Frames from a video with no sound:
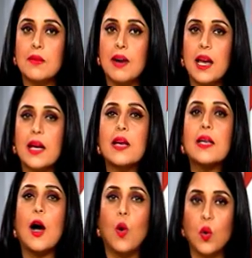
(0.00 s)
सवाल है कि
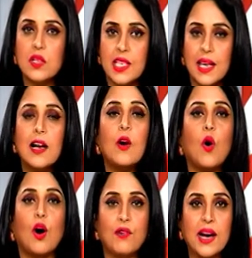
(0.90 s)
क्या होलसेल
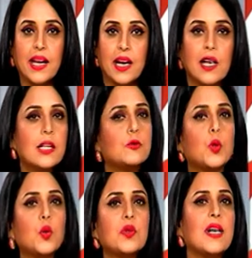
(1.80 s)
और रिटेल
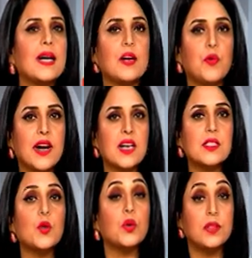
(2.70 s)
दोनों तरह के
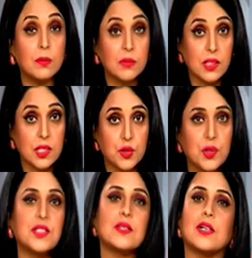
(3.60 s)
ट्रेडर्स उद्यम
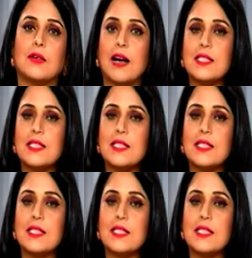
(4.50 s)
रजिस्ट्रेशन करवा